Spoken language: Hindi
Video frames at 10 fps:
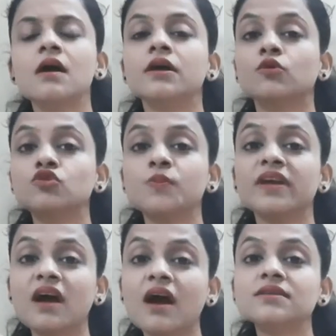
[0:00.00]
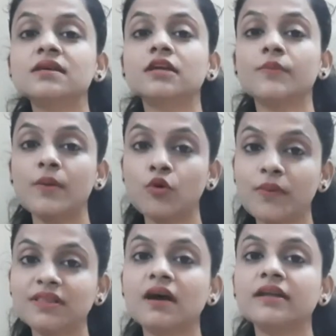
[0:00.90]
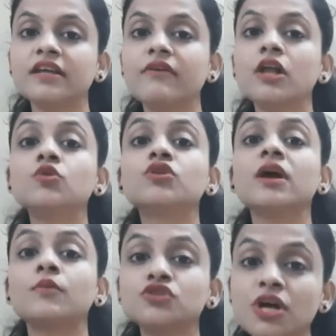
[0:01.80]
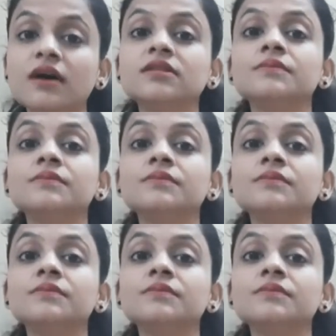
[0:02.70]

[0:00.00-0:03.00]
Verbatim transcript: कि उसमें खास करके मैं आपको बताने वाली हूँ कि आपको शादी